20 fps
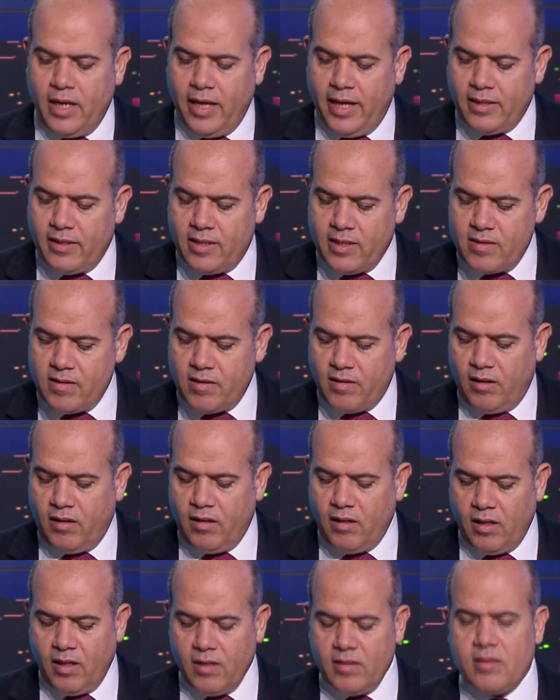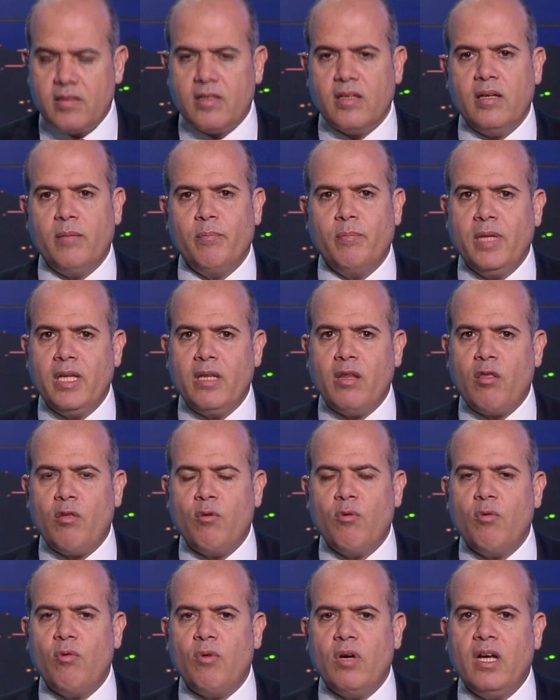التصريحات
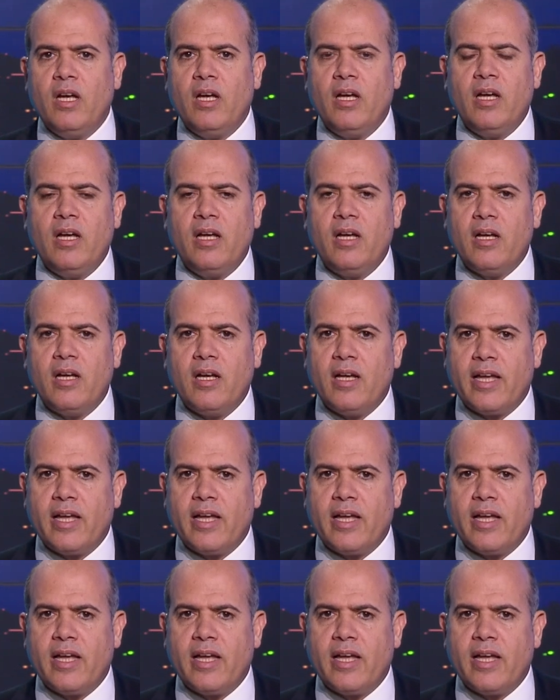منذ آه،